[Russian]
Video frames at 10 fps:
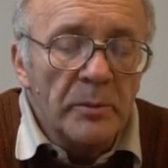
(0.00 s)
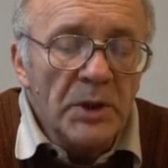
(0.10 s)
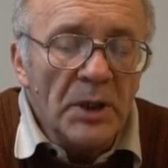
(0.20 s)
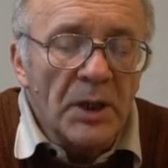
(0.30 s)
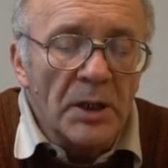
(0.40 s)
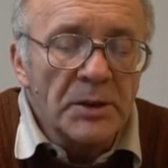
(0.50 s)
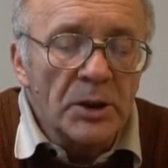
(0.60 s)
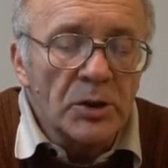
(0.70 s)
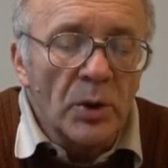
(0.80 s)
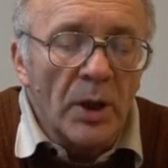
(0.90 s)
Мне
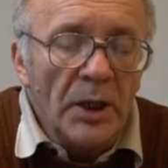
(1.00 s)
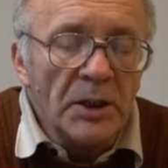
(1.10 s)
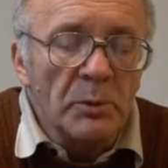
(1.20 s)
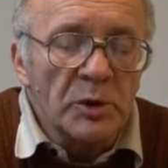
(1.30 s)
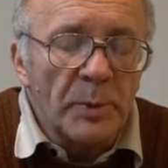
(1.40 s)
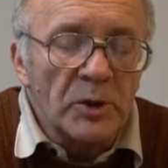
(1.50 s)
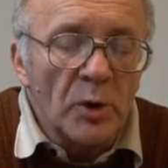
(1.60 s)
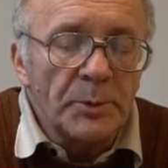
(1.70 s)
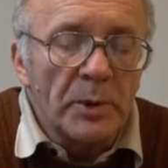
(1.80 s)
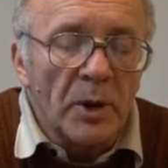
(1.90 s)
кажется, что этому
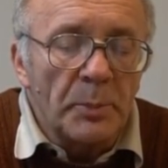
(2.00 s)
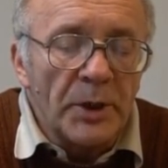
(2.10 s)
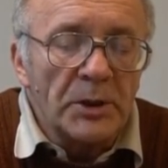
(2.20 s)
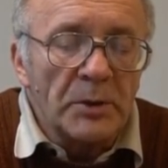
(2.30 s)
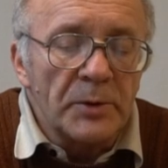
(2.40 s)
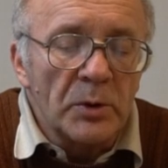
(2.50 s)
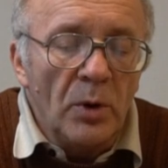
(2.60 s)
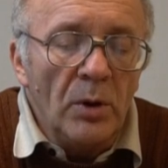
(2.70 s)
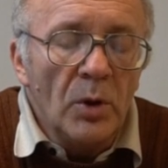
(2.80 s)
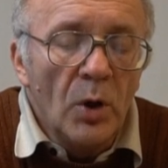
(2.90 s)
способствовала прежде
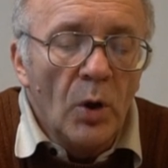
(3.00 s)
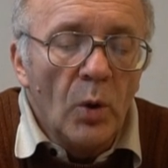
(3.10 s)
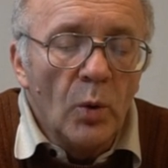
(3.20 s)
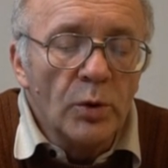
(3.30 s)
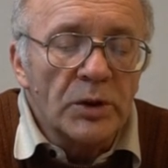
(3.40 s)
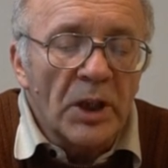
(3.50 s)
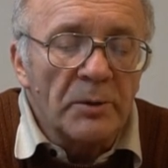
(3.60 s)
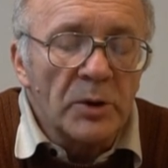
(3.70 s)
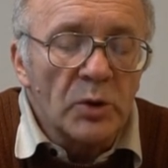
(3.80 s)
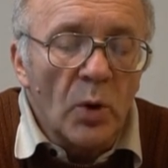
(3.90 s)
всего
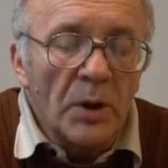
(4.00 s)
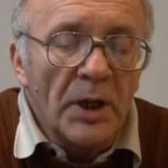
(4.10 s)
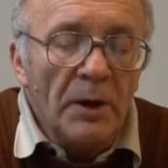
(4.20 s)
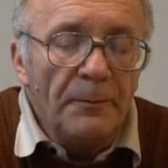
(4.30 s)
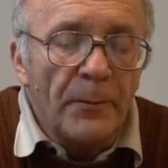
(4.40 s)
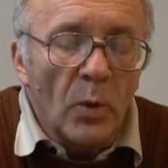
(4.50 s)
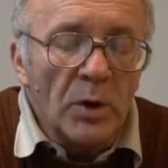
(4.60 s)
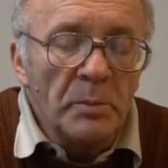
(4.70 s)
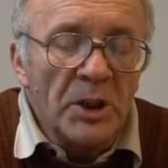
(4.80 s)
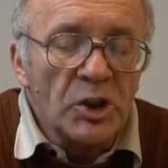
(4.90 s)
узковысокая
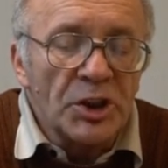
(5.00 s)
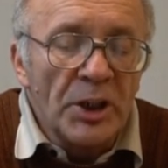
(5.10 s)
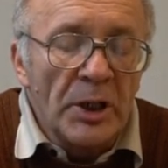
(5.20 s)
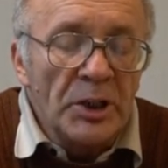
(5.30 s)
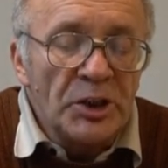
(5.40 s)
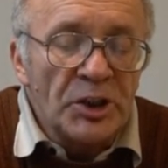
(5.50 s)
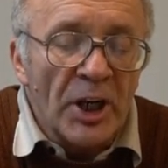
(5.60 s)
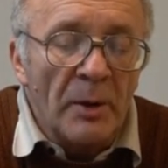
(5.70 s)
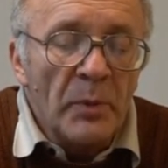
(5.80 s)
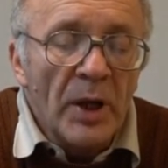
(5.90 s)
форма
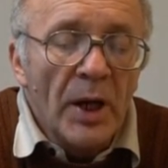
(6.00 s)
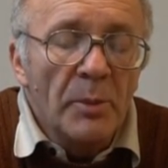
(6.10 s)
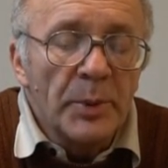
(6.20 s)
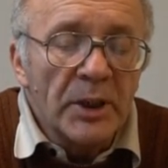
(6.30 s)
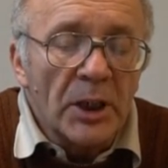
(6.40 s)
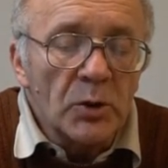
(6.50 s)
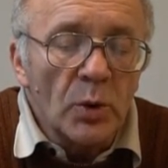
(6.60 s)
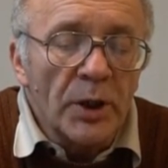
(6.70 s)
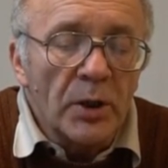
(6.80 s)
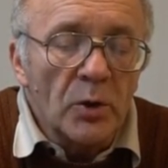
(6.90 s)
жилища, при
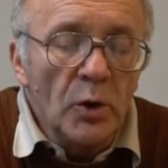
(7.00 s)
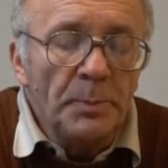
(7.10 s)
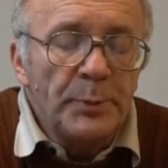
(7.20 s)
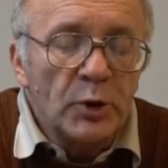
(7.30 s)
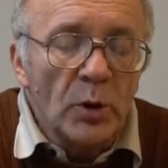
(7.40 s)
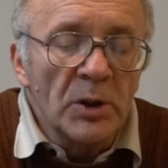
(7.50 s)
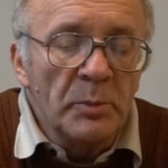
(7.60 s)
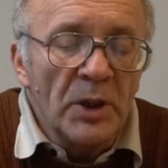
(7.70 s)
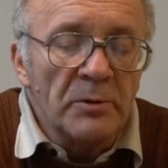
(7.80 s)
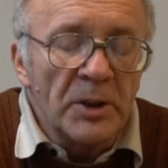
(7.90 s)
которой клуб пчел
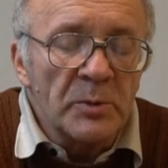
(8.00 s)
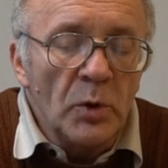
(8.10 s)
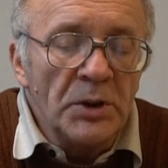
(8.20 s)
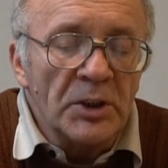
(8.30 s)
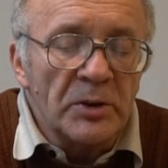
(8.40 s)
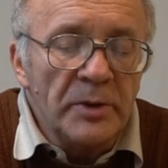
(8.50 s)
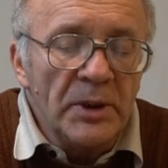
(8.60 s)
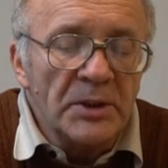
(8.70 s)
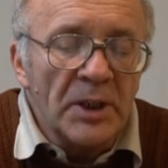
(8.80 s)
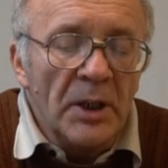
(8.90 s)
имел возможность
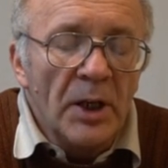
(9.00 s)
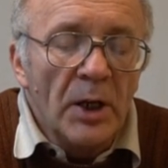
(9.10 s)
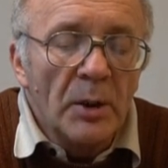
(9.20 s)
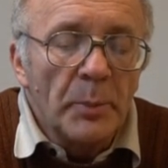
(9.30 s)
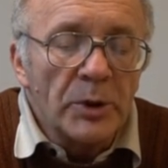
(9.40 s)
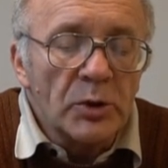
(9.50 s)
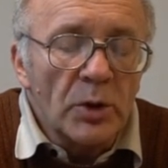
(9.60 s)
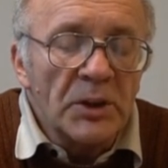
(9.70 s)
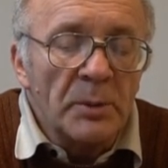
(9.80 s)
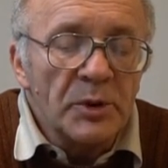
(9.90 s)
двигаться по
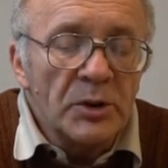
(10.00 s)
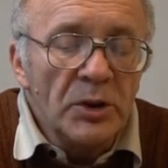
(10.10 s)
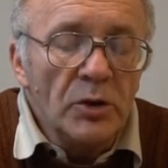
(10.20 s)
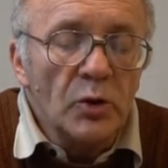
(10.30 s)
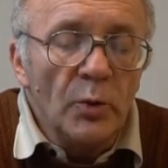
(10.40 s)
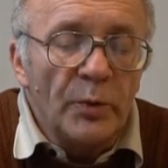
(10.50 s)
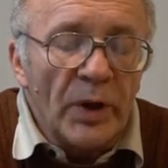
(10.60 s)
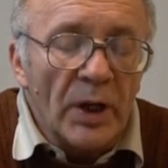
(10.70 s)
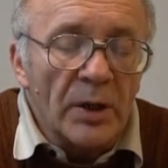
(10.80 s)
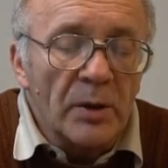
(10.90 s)
сотам снизу
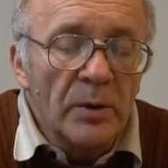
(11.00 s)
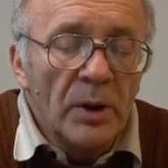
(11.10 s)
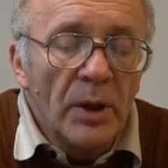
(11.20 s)
вверх.